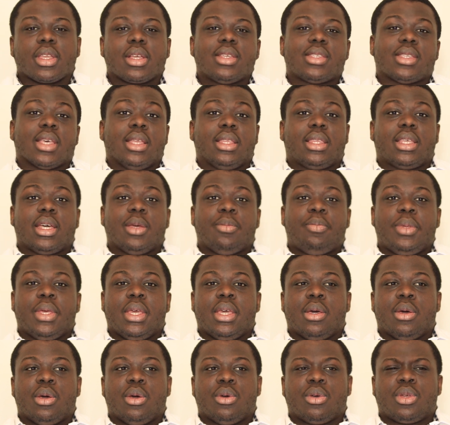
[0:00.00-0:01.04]
C'est un
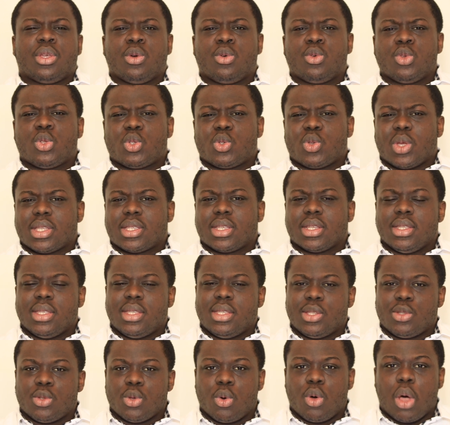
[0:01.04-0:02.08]
trépied euh, qui coûte
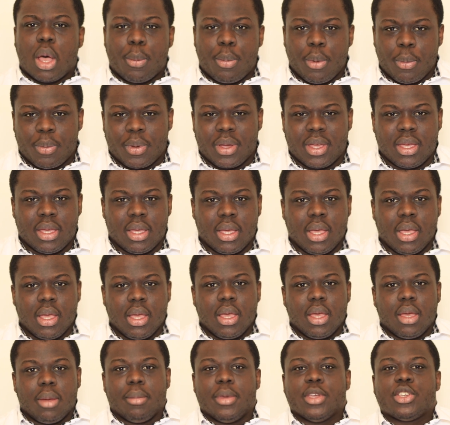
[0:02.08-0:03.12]
70 euros à peu près
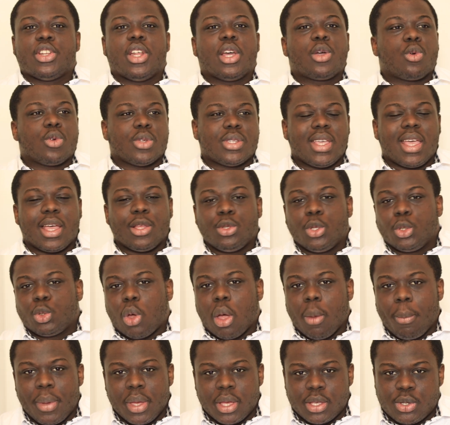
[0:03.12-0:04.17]
mais je l'ai conseillé à
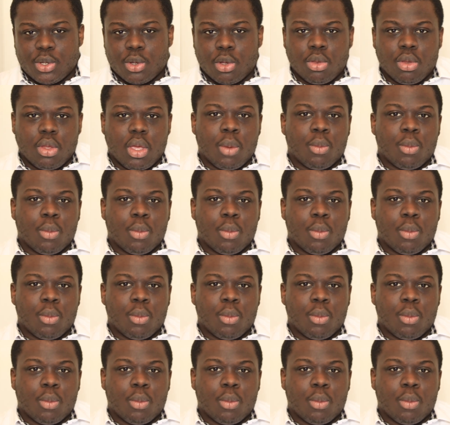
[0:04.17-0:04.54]
2-3 personnes.